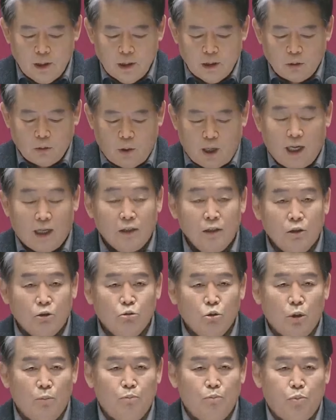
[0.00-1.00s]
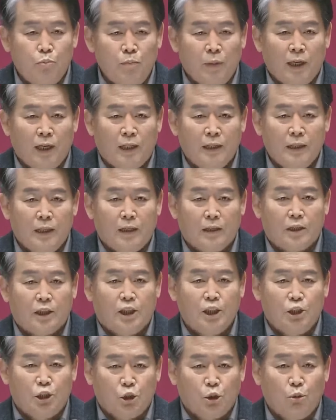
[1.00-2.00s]
광역의원뿐만 아니라
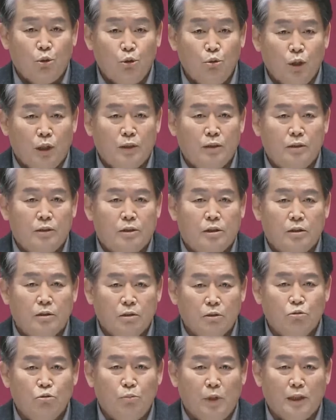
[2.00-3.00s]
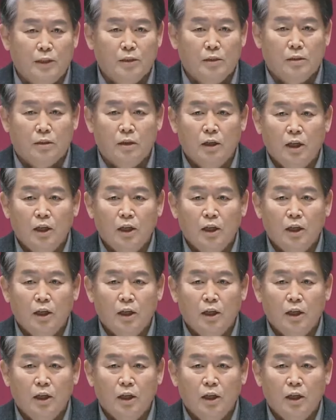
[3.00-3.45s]
기초의원 선거구마저